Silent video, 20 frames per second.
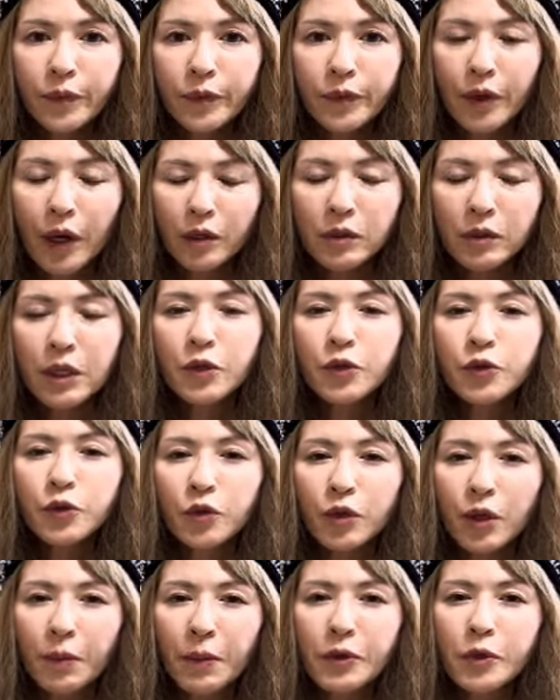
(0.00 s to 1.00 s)
あるあるとい
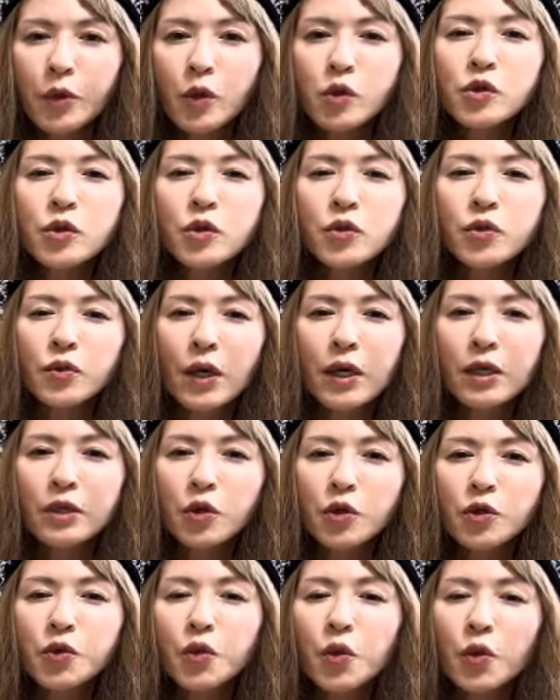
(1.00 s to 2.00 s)
うか、まあ、予測は
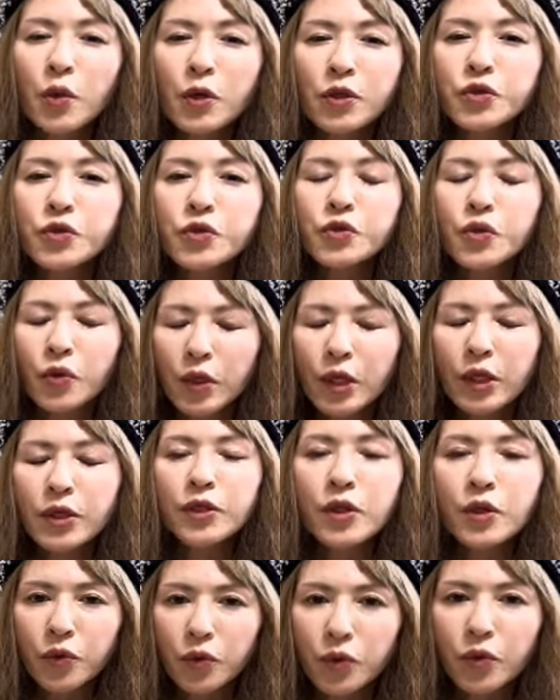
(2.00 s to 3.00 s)
予想はつくよねっ
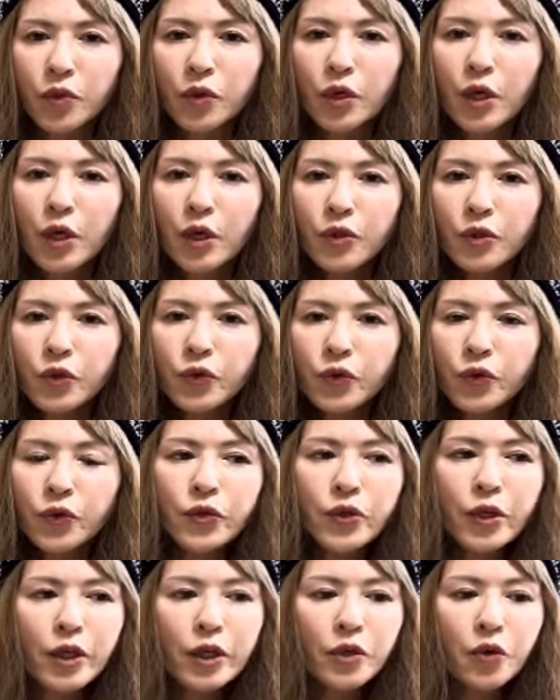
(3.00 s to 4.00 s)
ていうでそ
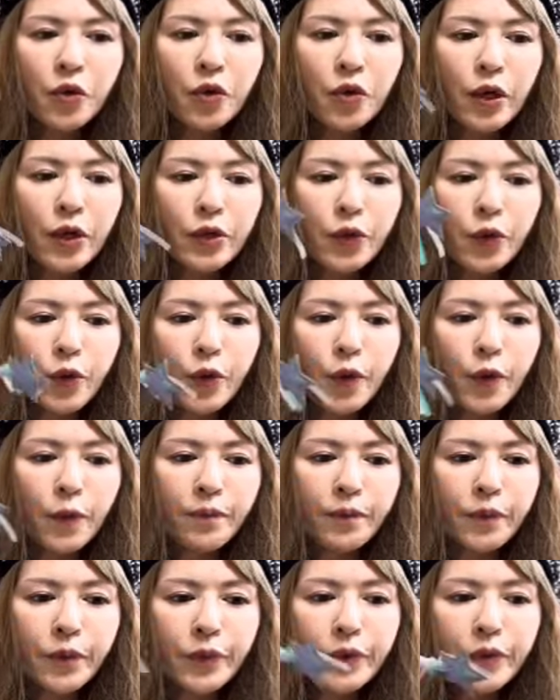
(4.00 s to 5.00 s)
の先のあの
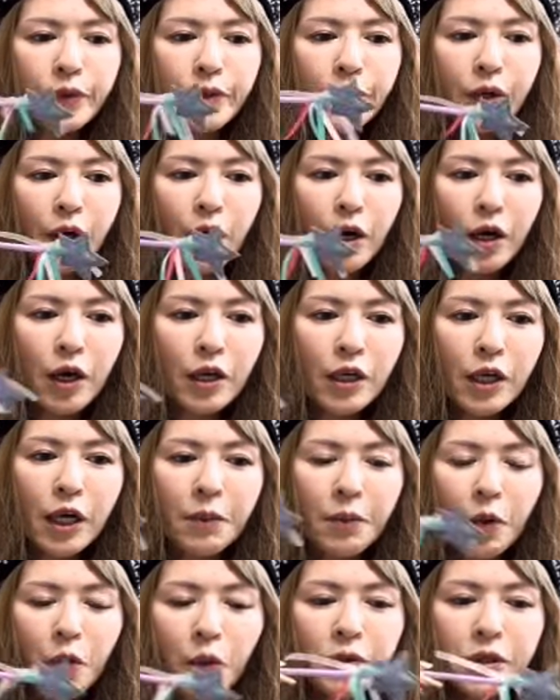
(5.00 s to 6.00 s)
あ
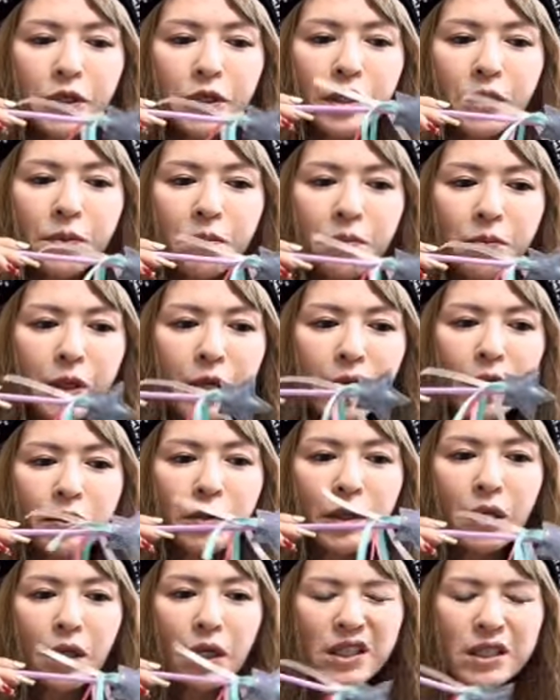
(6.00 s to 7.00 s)
れも見見え
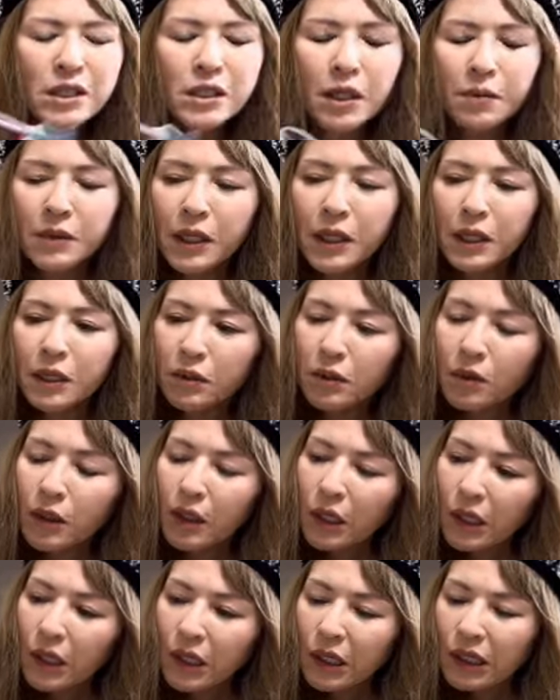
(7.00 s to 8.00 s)
るからちなみにあの
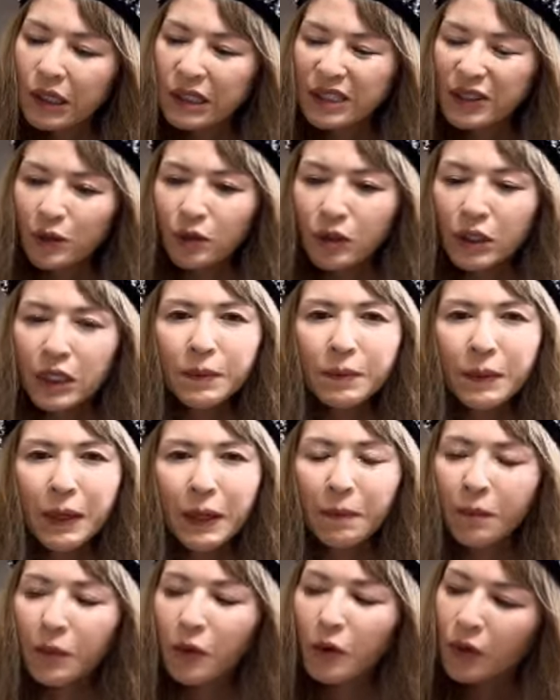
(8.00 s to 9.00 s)
その非
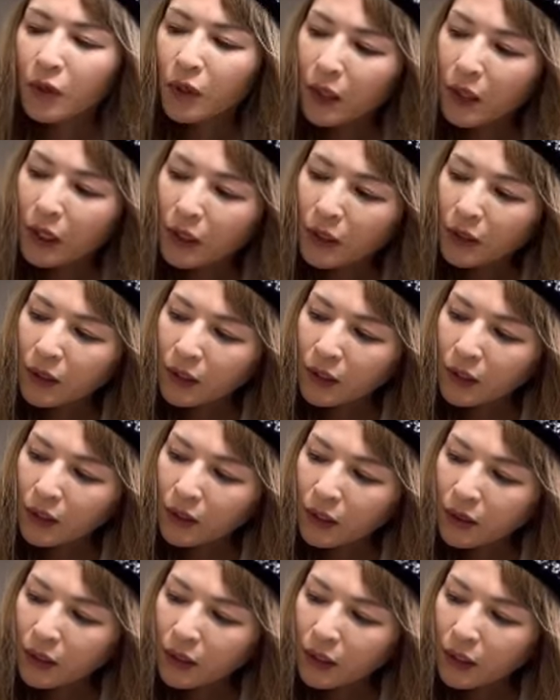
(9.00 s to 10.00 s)
番も、
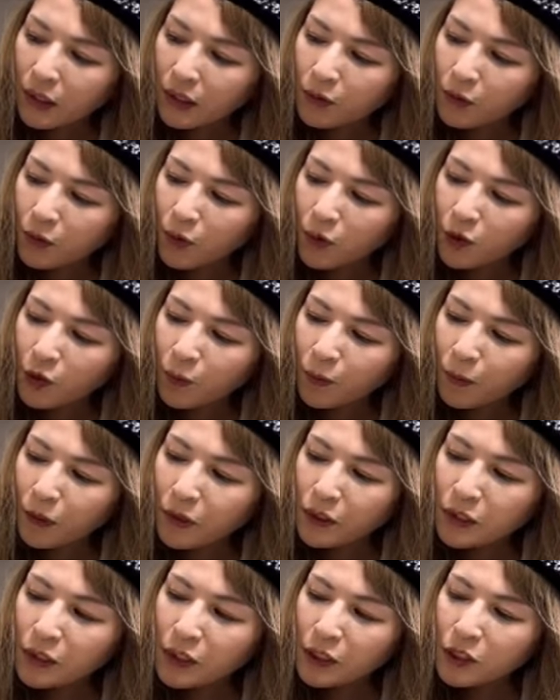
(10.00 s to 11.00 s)
えーと、六白
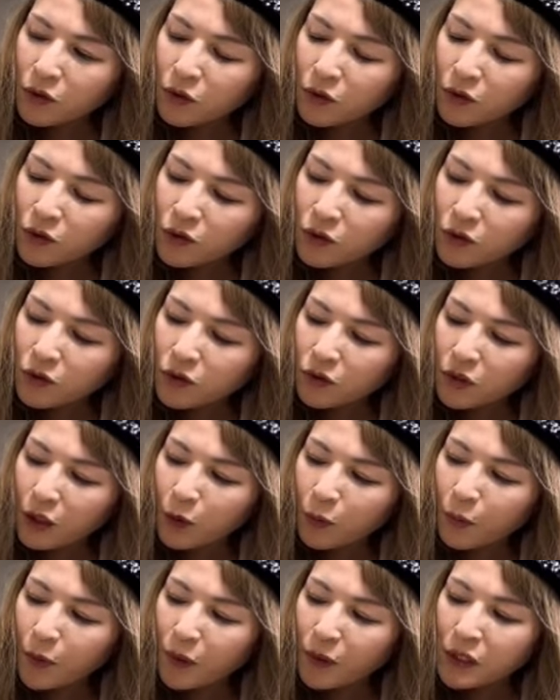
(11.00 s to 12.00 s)
金星白く中級で
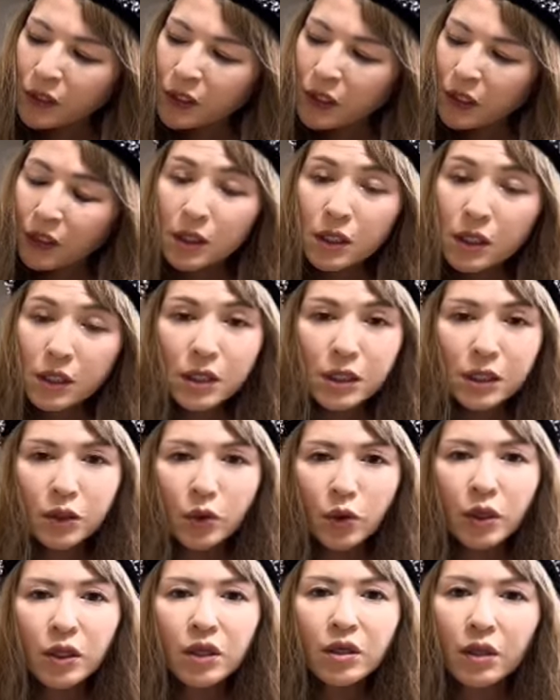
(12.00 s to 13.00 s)
六白金星が西に
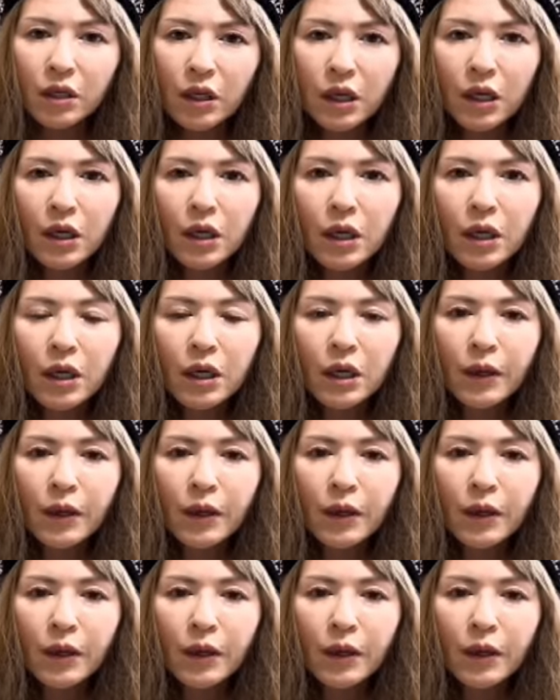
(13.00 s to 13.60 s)
乗ってたから